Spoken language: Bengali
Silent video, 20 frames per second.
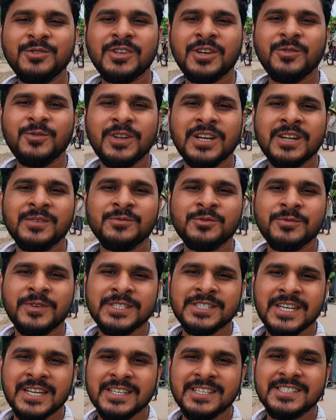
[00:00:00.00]
বন্ধুরা ওয়েলকাম টু
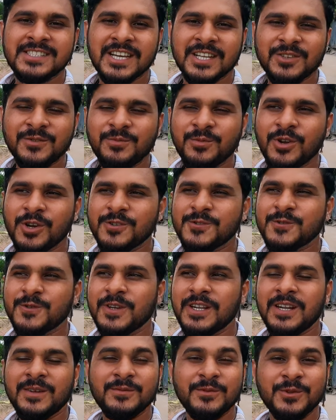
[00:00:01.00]
মাই চ্যানেল যাদব ব্লগ
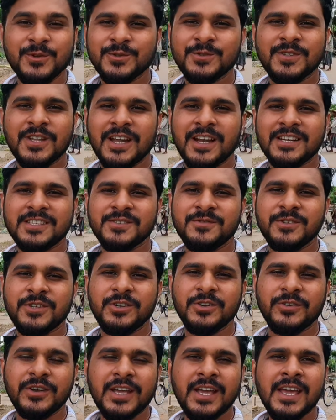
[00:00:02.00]
চলে এলাম নতুন আর একটা
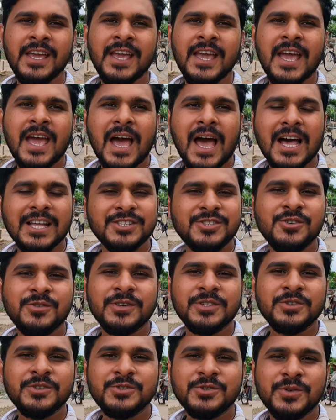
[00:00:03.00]
ভিডিও নিয়ে আজকেও
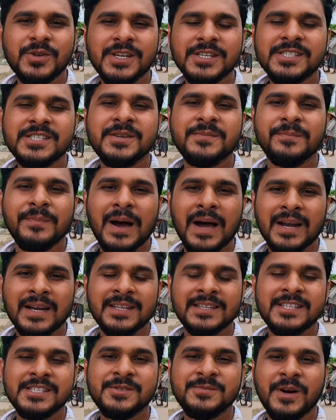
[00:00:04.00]
কিন্তু চলে এসেছি
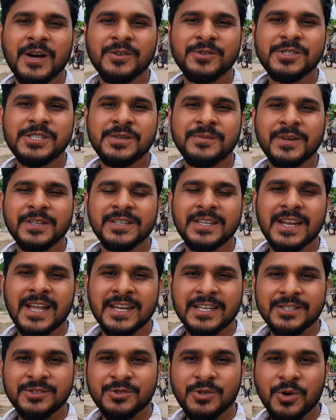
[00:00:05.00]
বাংলাদেশ ভারত সীমান্তের
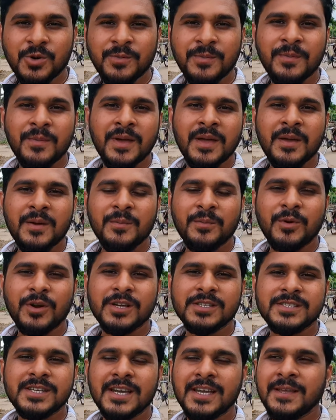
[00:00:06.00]
একদম
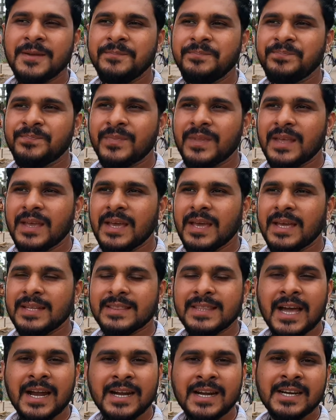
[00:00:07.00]
বলা যায়
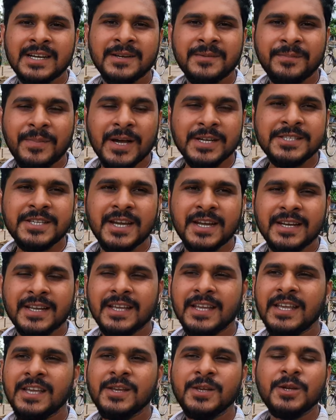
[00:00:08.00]
তার কাটার পাশে আর
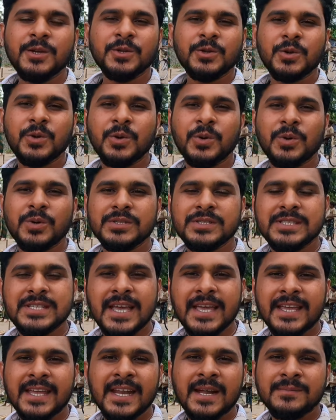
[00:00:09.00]
কি তো
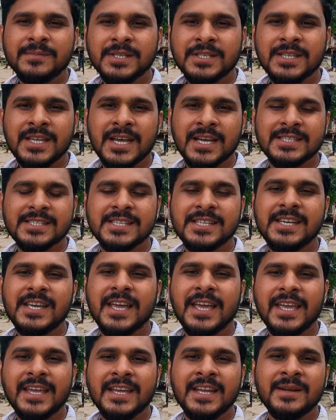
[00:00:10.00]
যেই গ্রামটাতে আছি
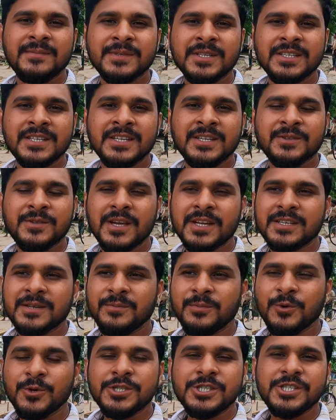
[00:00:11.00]
এই গ্রামটাতে কিন্তু একটা
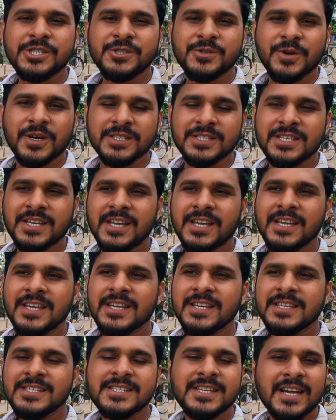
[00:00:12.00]
বৈশিষ্ট্য আছে
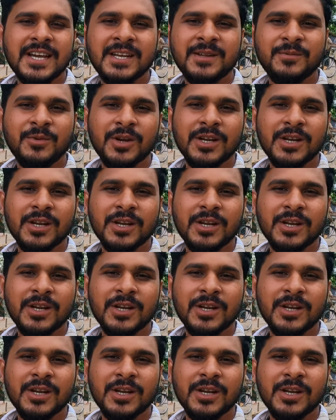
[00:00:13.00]
সেখানে